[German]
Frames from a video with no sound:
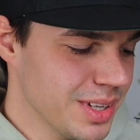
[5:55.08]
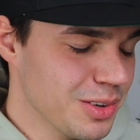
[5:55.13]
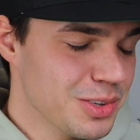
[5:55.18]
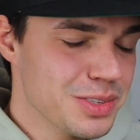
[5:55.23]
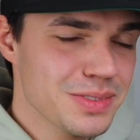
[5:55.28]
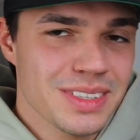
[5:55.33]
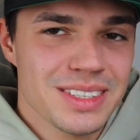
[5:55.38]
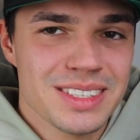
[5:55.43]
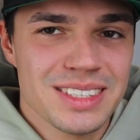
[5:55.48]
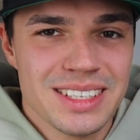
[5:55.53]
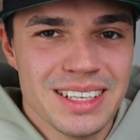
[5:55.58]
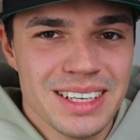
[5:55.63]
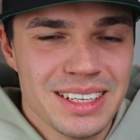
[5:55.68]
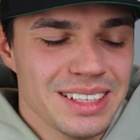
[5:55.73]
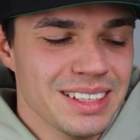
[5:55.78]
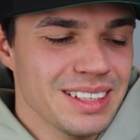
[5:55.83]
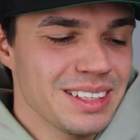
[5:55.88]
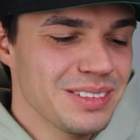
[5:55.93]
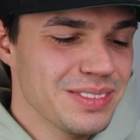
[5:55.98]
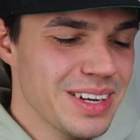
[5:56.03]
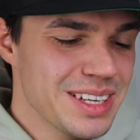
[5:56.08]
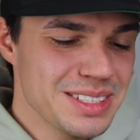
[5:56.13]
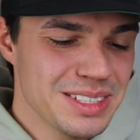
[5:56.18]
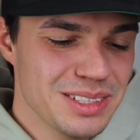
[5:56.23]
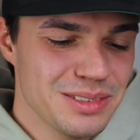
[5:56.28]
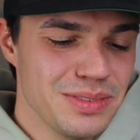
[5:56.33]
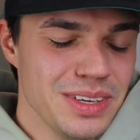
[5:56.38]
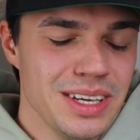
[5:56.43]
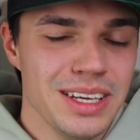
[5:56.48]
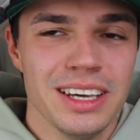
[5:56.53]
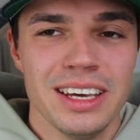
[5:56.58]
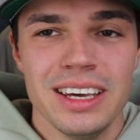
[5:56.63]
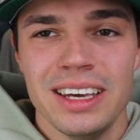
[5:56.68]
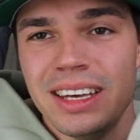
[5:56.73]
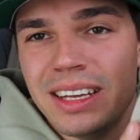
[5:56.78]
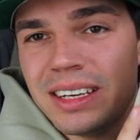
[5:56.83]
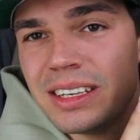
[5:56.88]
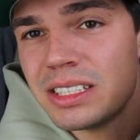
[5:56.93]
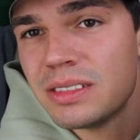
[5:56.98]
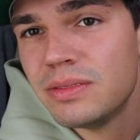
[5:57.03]
außersehen. Ich weiß nicht wie.
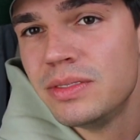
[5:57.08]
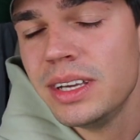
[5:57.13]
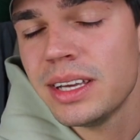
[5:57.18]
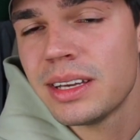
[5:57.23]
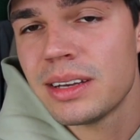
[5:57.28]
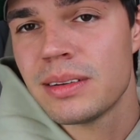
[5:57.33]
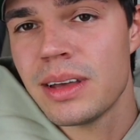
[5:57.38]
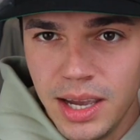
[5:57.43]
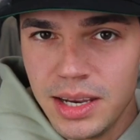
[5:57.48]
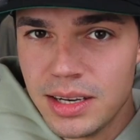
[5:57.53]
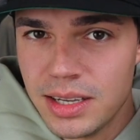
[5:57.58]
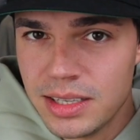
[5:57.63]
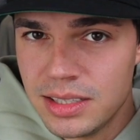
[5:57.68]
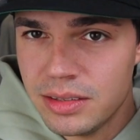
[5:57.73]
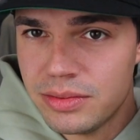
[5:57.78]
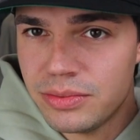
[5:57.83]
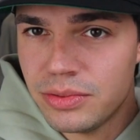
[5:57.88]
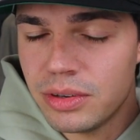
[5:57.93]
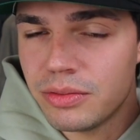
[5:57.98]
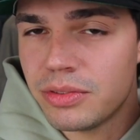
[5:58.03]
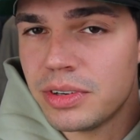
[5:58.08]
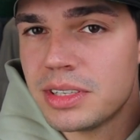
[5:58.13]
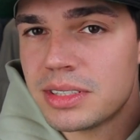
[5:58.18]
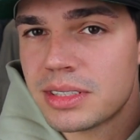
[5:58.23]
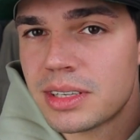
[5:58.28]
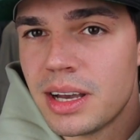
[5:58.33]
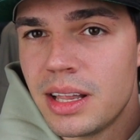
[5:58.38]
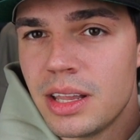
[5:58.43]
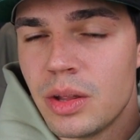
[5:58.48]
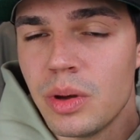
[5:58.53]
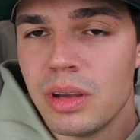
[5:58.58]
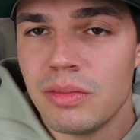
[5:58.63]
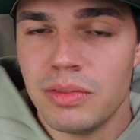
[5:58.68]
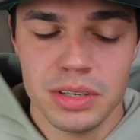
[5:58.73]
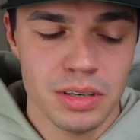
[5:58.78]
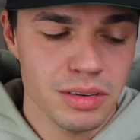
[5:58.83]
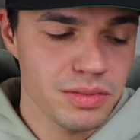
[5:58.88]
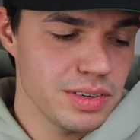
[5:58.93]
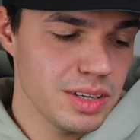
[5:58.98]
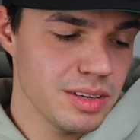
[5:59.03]
Deswegen, einer hiervon, von diesem Colorway,
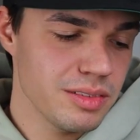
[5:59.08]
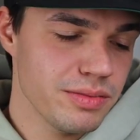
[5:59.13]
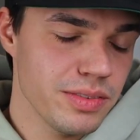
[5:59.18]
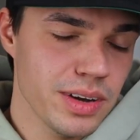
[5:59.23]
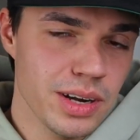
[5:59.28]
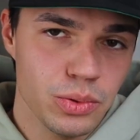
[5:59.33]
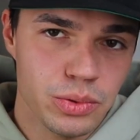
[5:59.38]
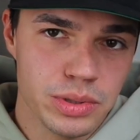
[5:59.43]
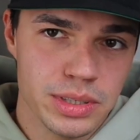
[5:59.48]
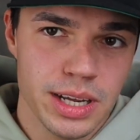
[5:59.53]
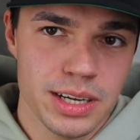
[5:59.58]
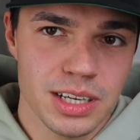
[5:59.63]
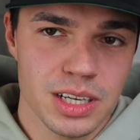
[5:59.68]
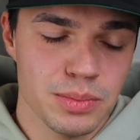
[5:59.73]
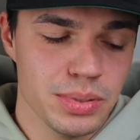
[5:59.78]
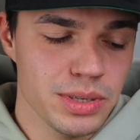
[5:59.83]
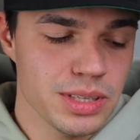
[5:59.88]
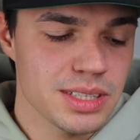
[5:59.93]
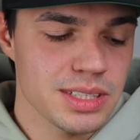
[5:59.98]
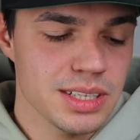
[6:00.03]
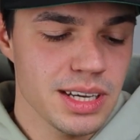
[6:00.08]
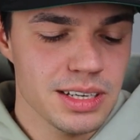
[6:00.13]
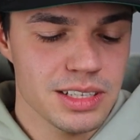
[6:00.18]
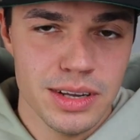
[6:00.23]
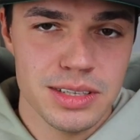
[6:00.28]
wird auf jeden Fall unten angepinnt sein.